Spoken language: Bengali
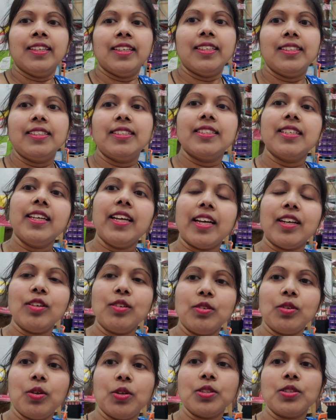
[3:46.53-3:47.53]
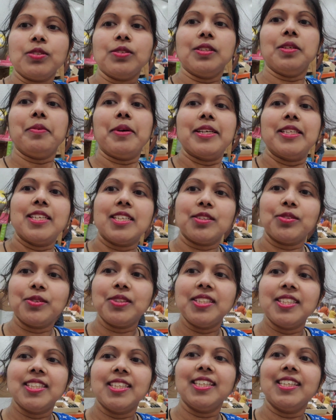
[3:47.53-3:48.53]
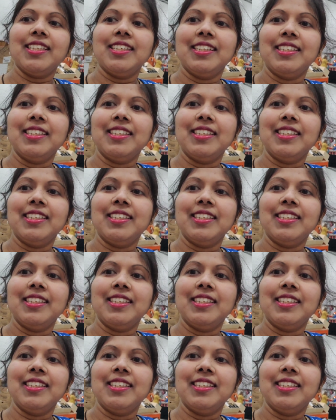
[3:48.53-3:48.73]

এই যে এখন কষ্টতে বাজার করছি